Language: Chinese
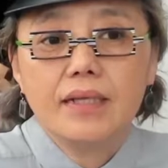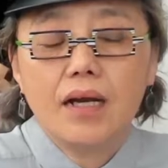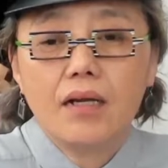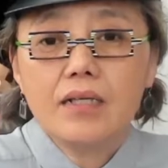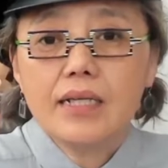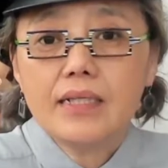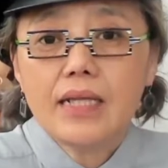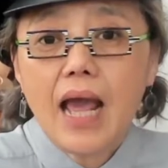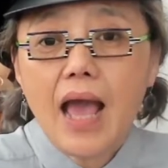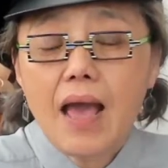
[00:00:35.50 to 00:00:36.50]
而
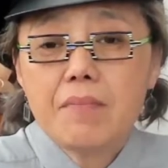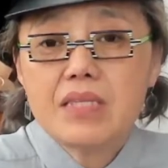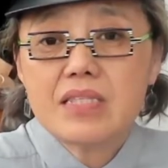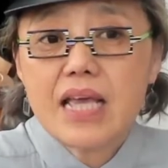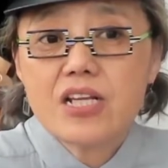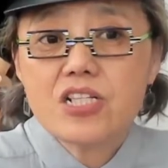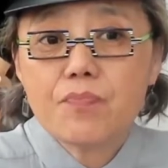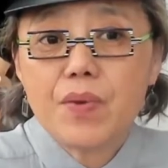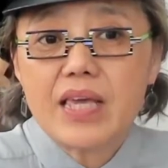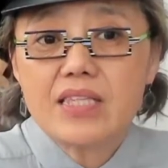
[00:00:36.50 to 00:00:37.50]
他们在
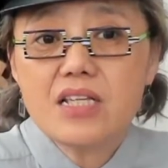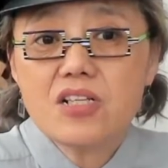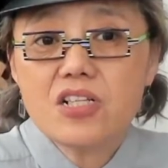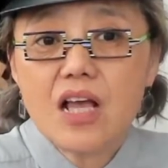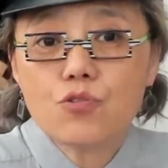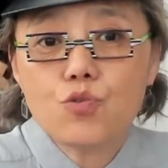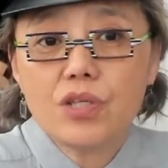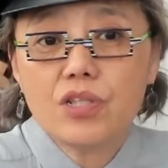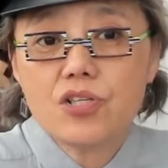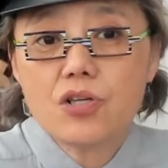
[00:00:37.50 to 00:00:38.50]
北京上
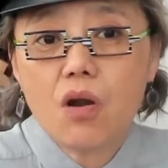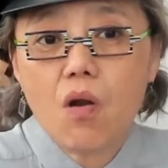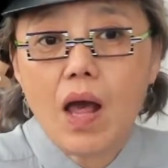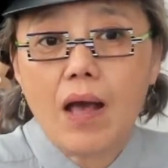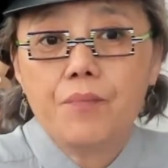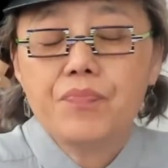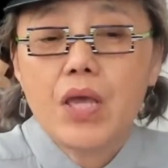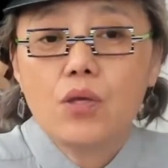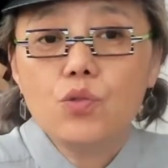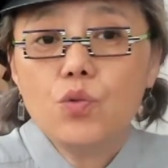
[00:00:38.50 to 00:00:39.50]
学的时候啊，
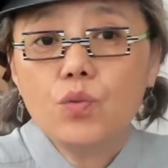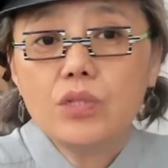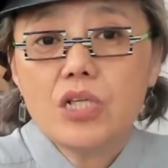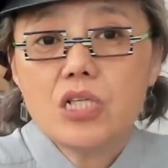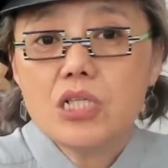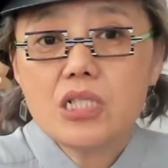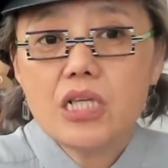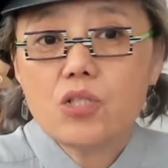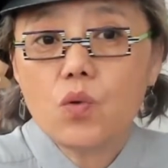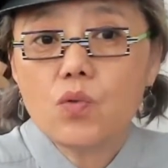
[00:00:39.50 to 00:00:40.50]
用的是
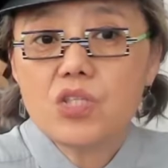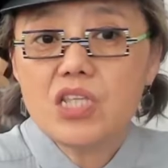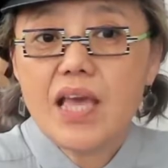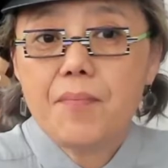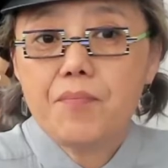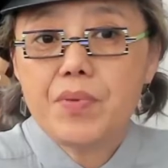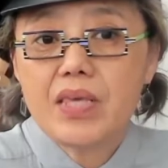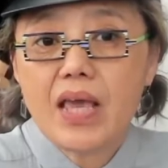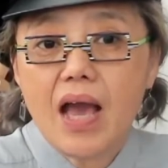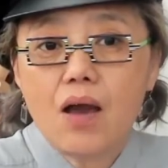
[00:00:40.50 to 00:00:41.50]
这种铅
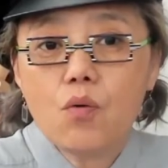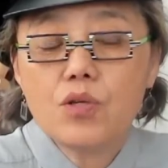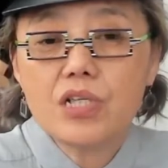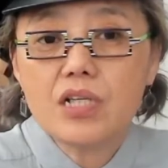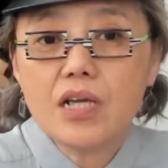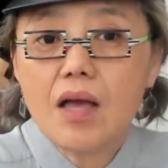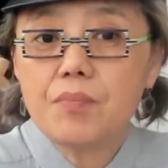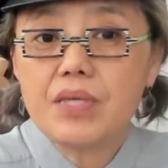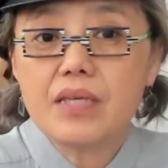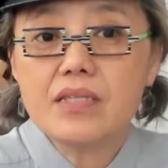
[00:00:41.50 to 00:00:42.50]
笔呀，或者是
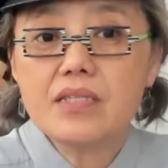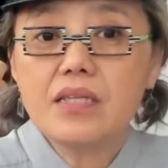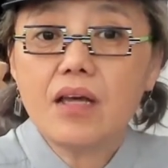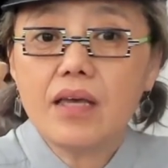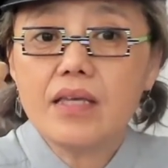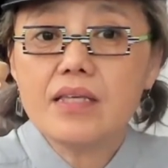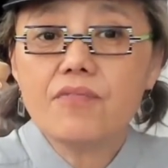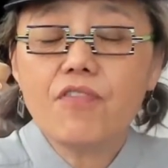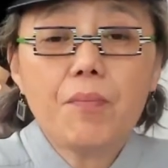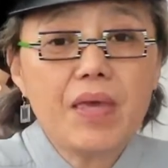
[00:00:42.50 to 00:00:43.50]
钢笔，写的
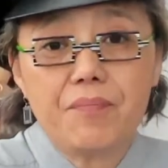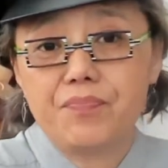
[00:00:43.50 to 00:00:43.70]
方便，